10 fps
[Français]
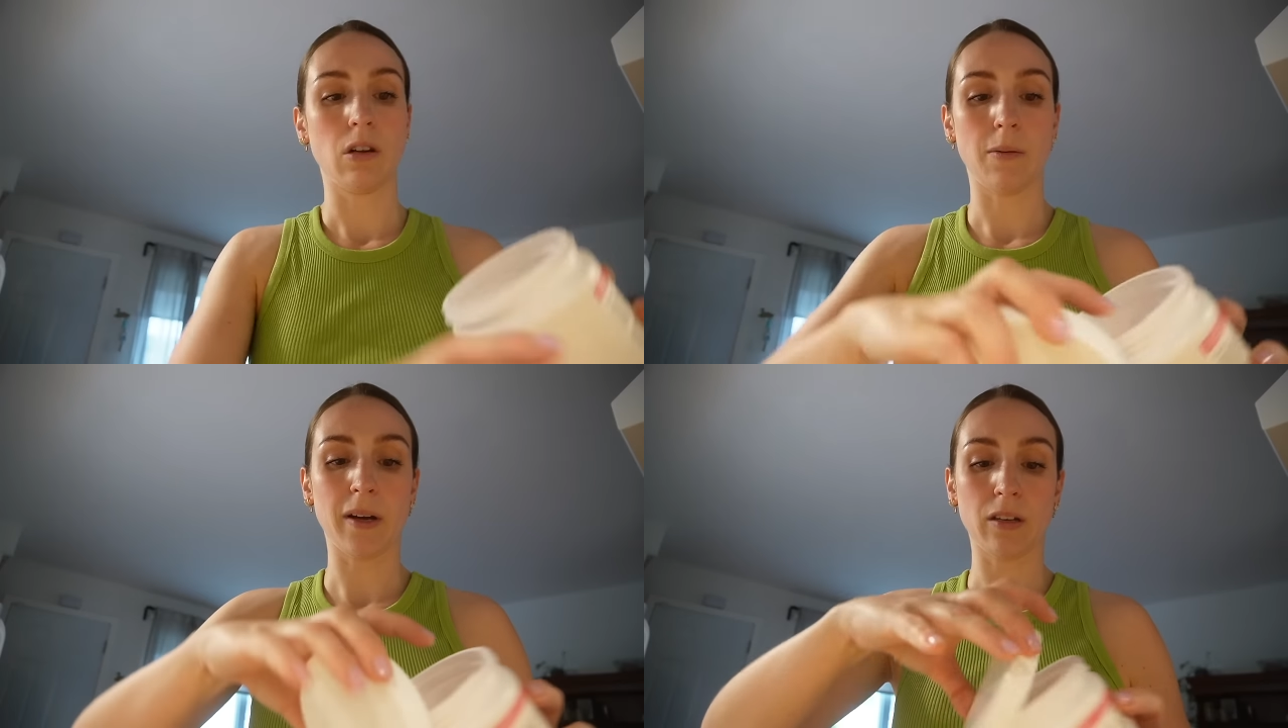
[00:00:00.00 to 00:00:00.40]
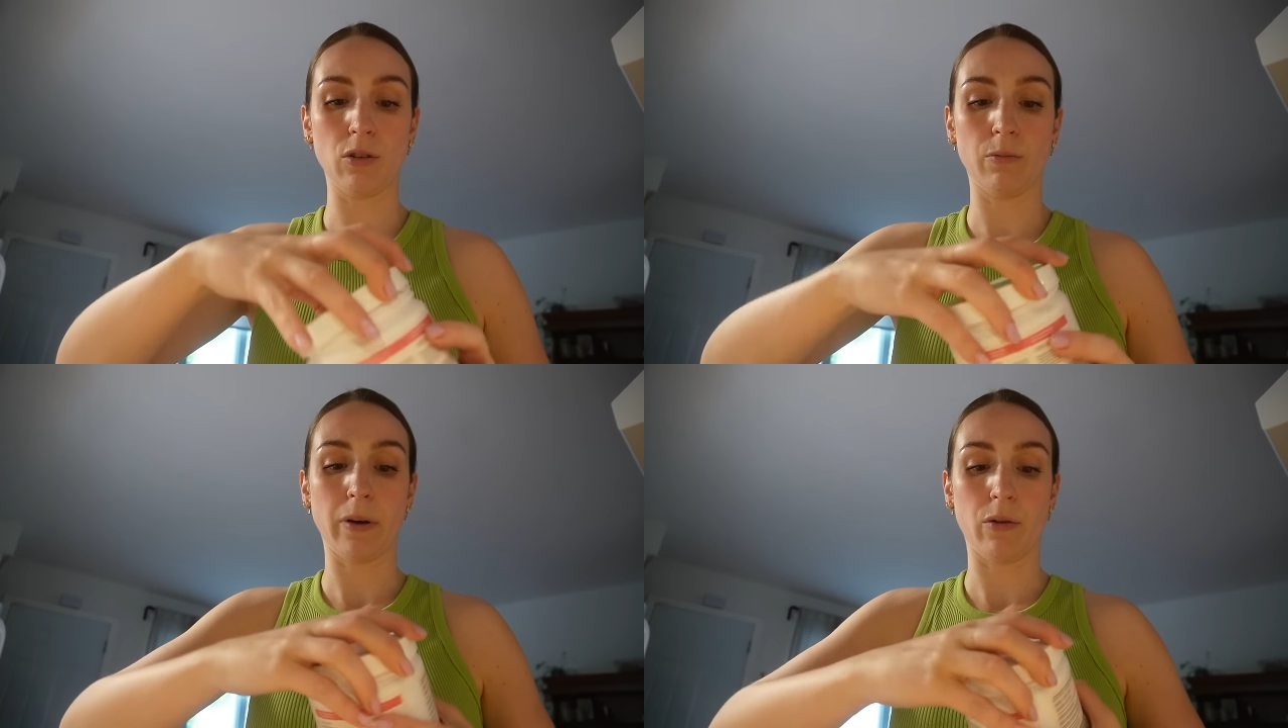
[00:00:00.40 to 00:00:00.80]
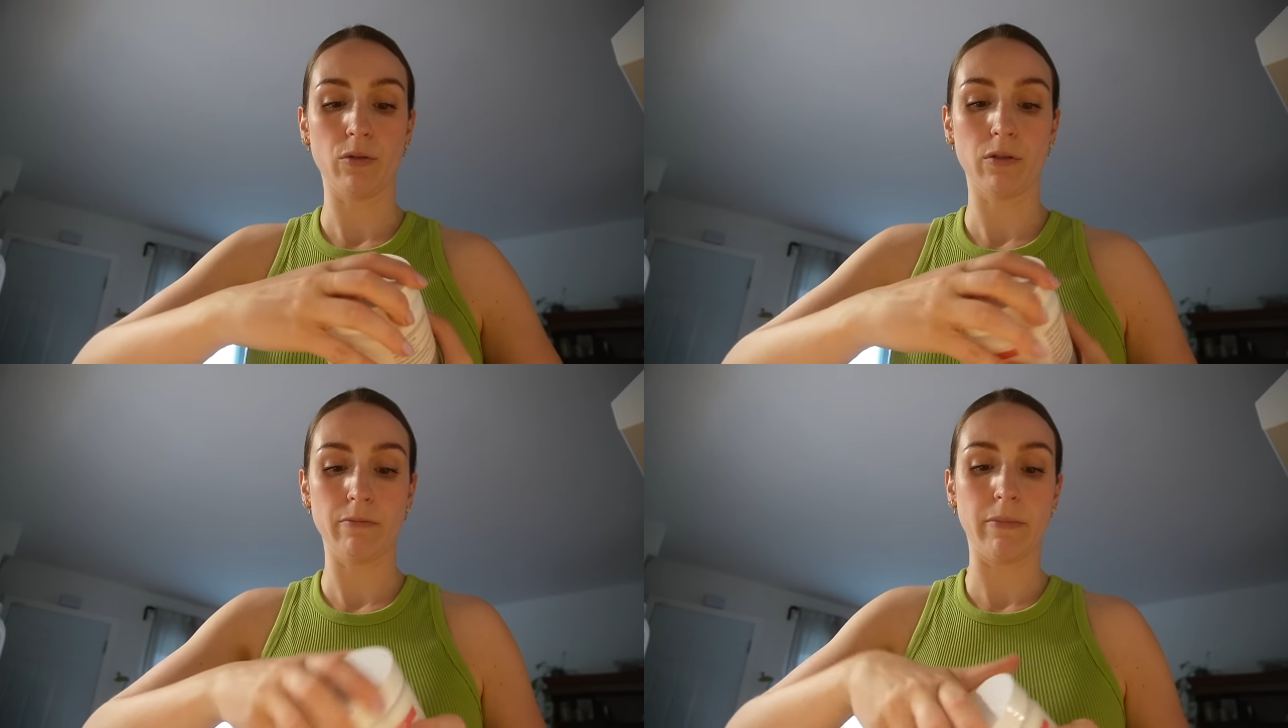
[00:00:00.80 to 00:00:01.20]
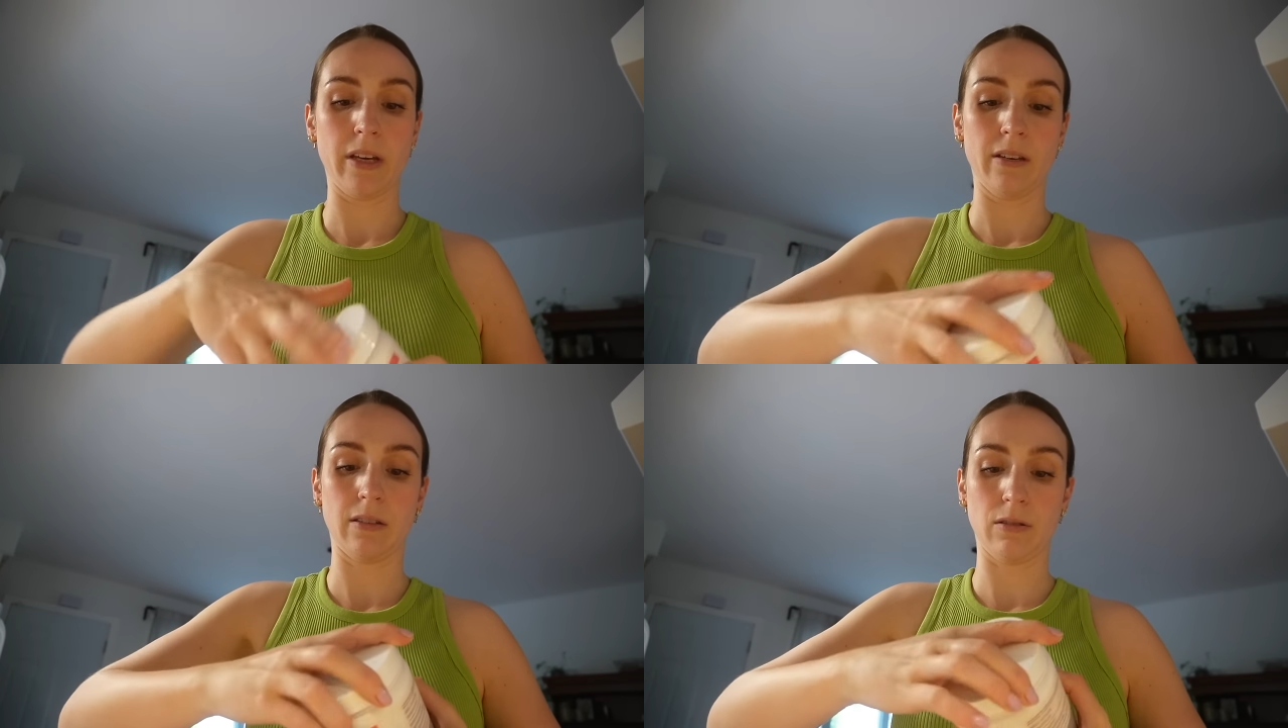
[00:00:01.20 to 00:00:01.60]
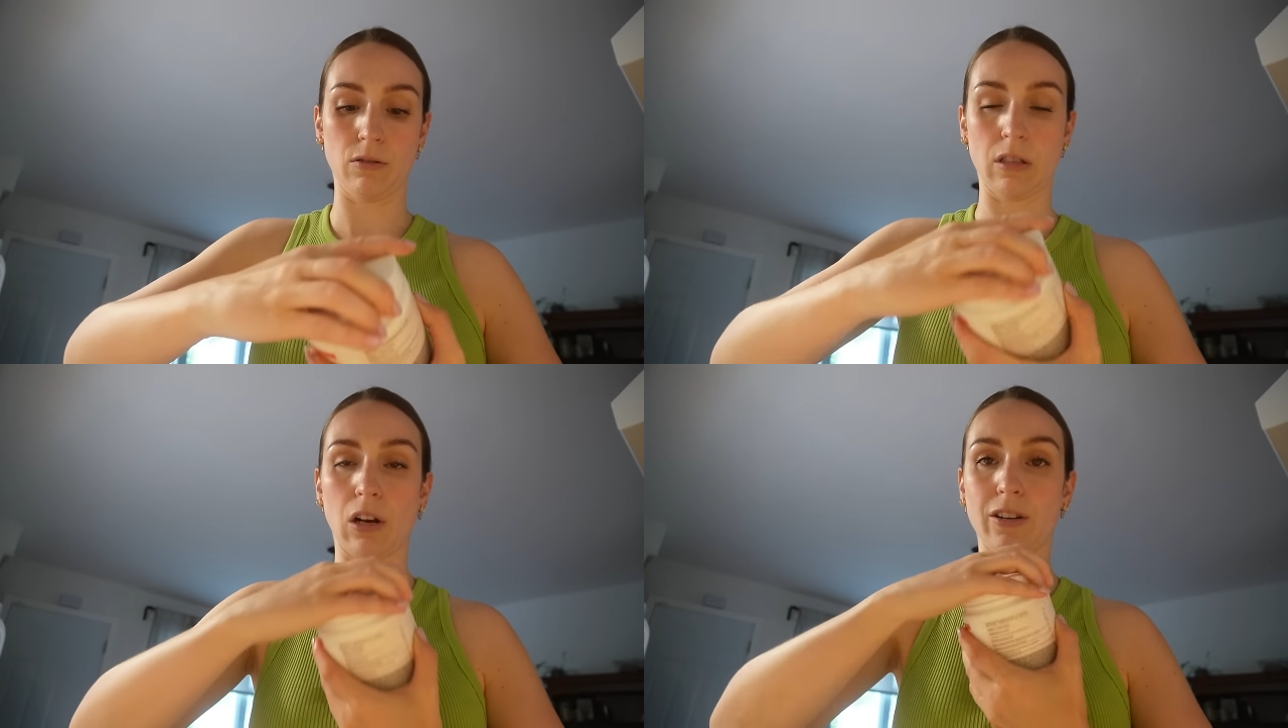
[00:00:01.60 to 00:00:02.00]
la marque Girl Power, mais c'est
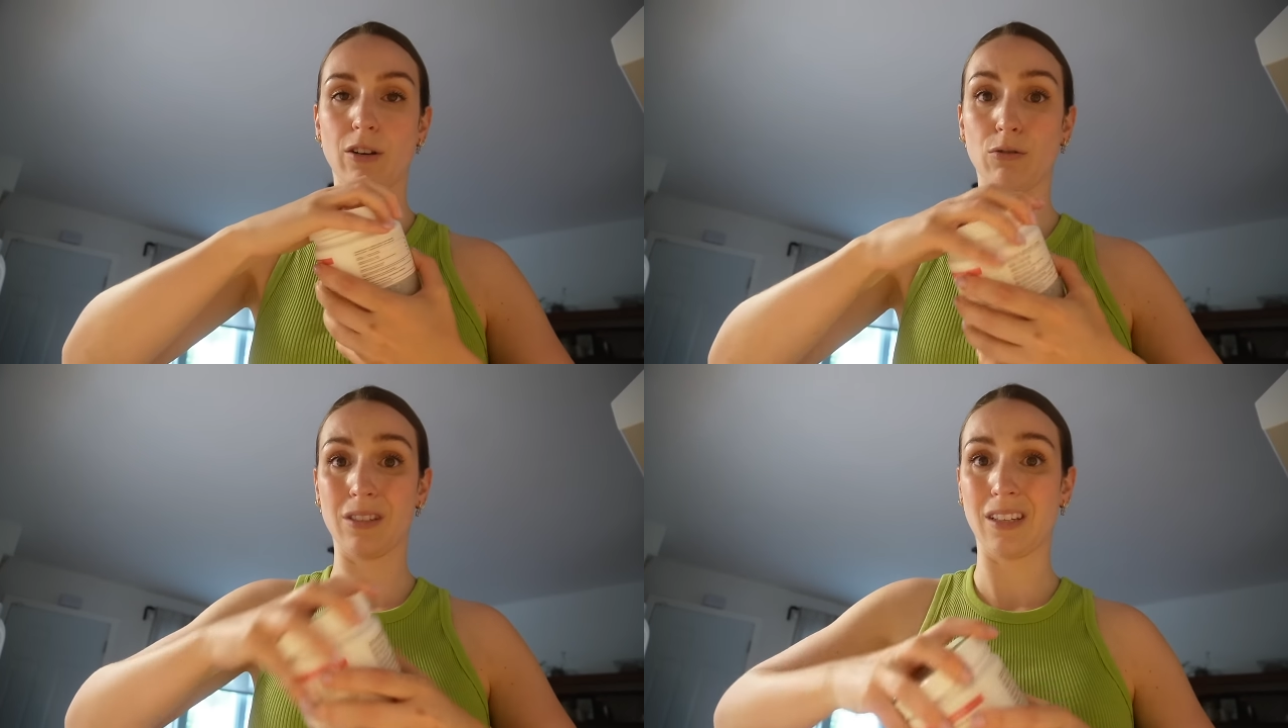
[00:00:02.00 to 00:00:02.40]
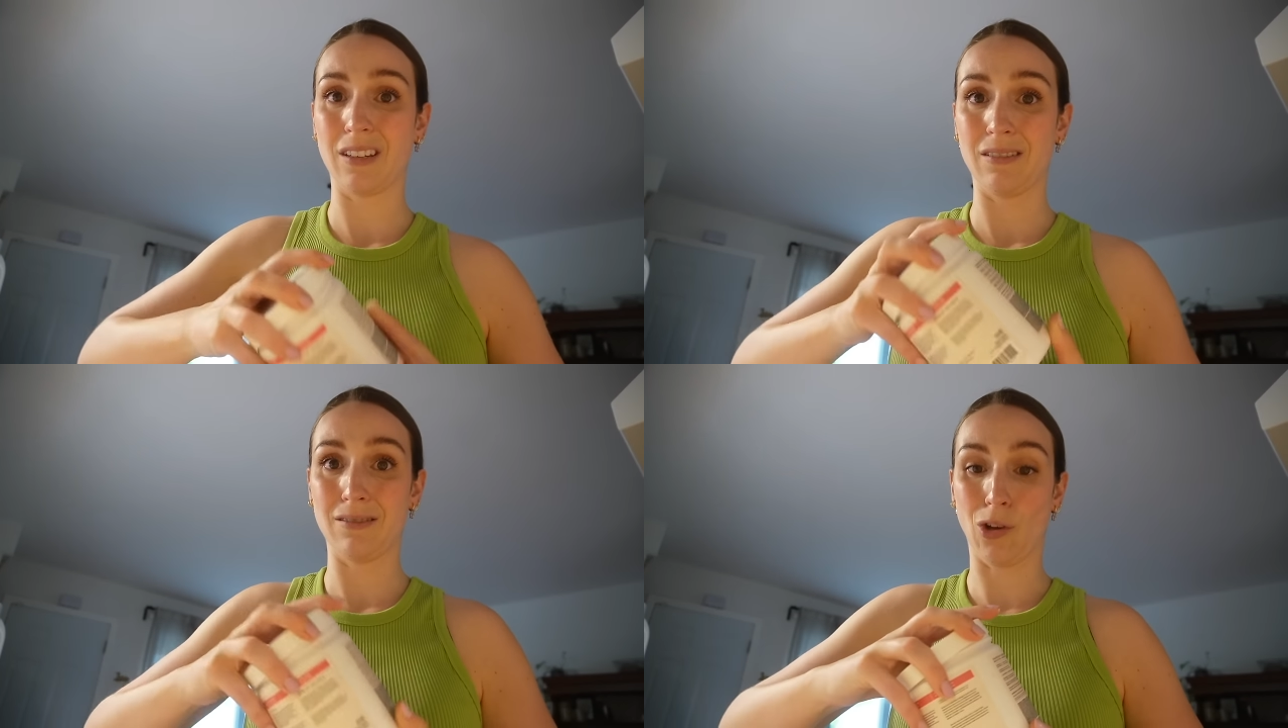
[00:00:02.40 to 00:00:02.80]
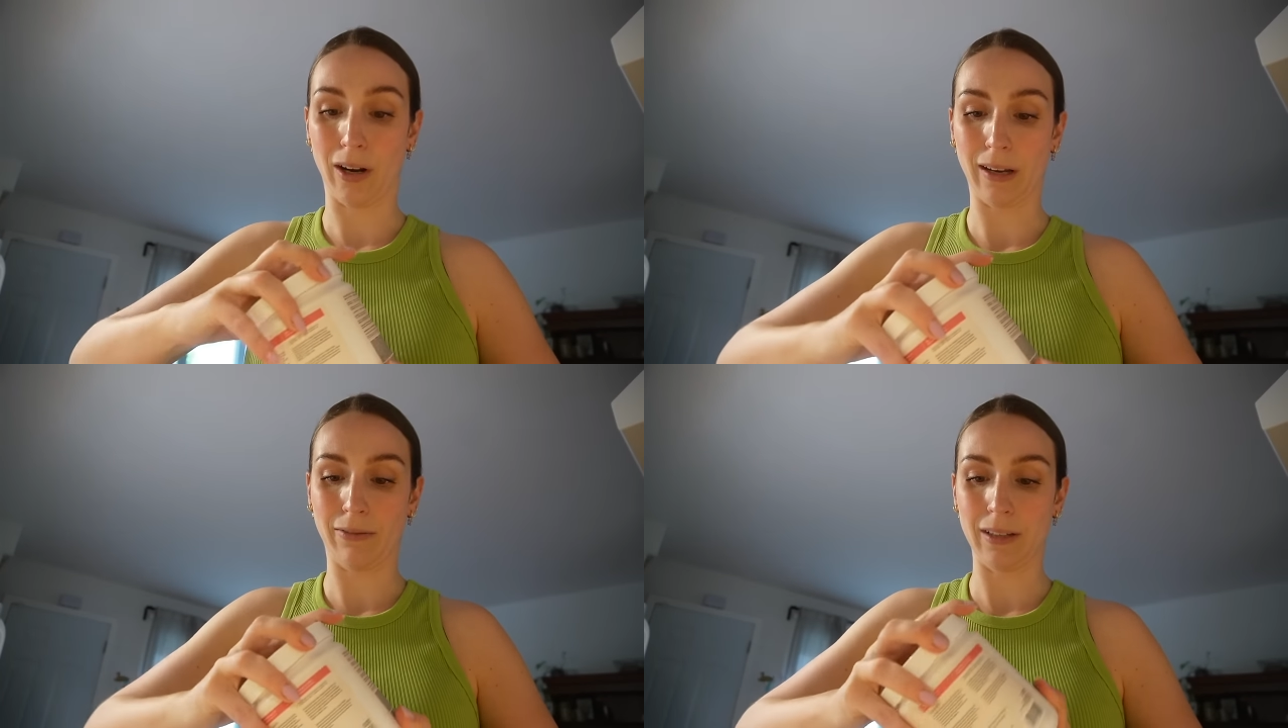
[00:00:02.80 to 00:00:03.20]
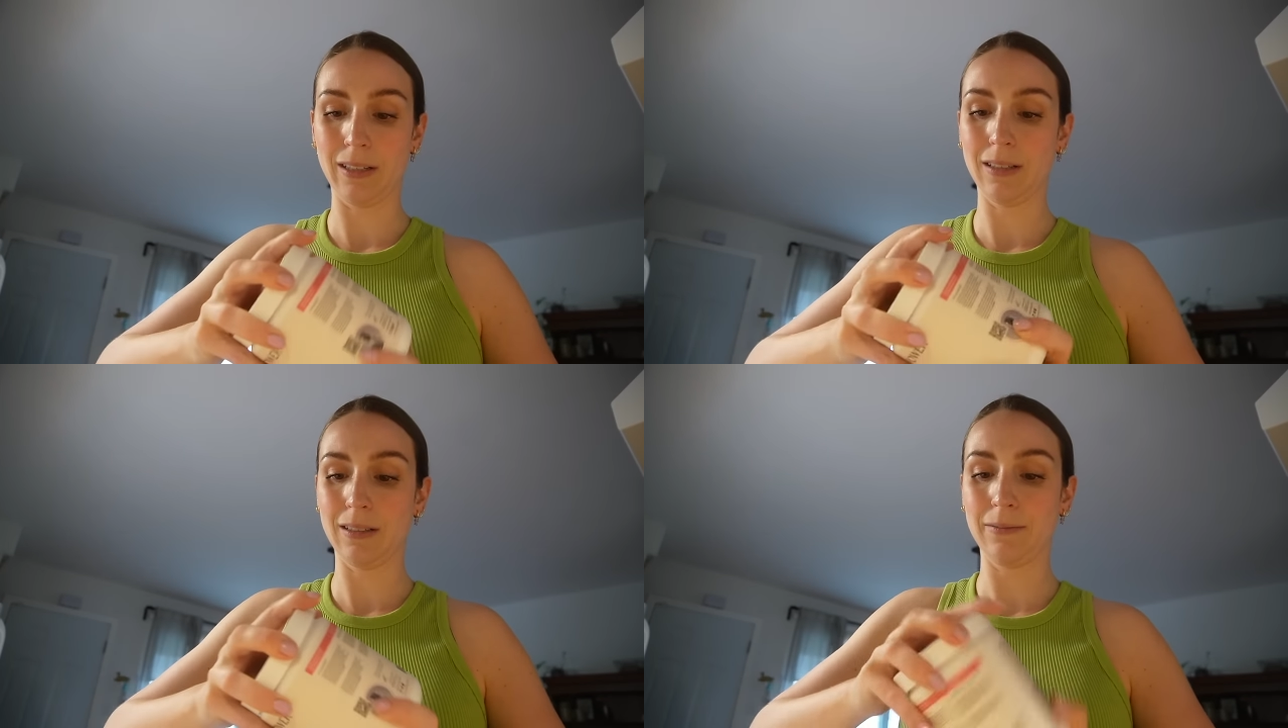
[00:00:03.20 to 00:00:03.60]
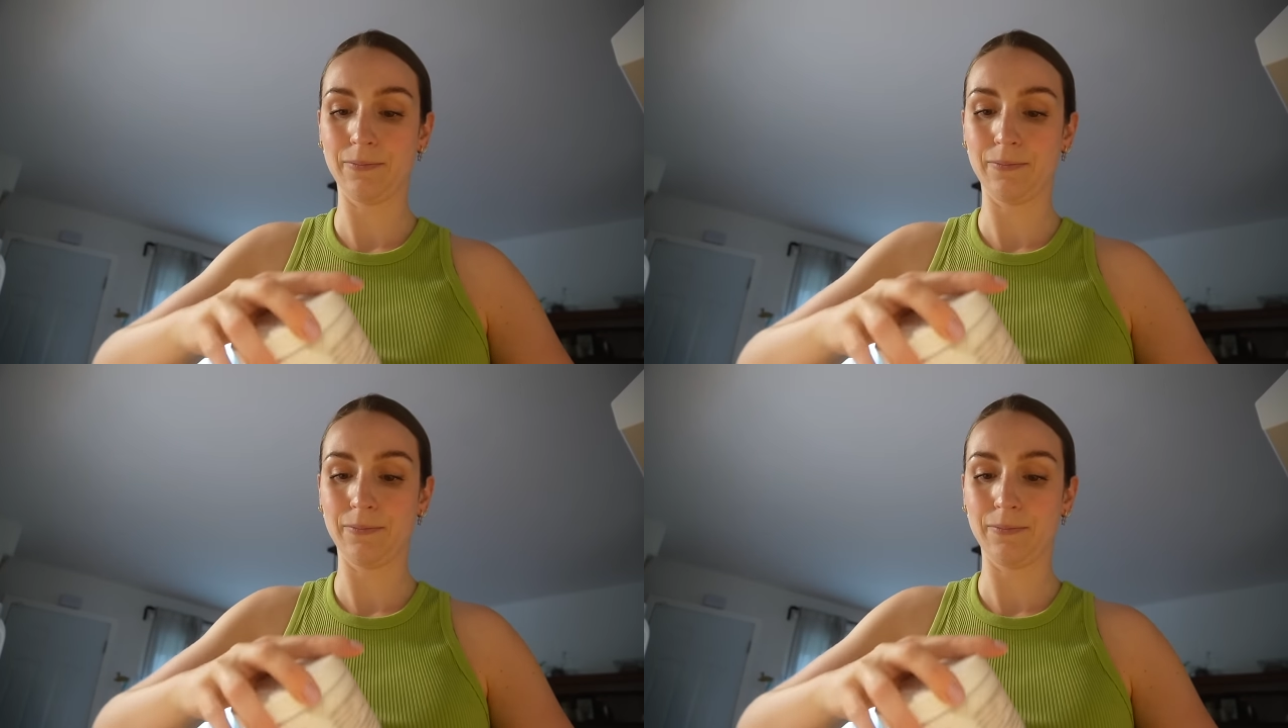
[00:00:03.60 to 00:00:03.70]
ça, celle-là il contient de la caféine.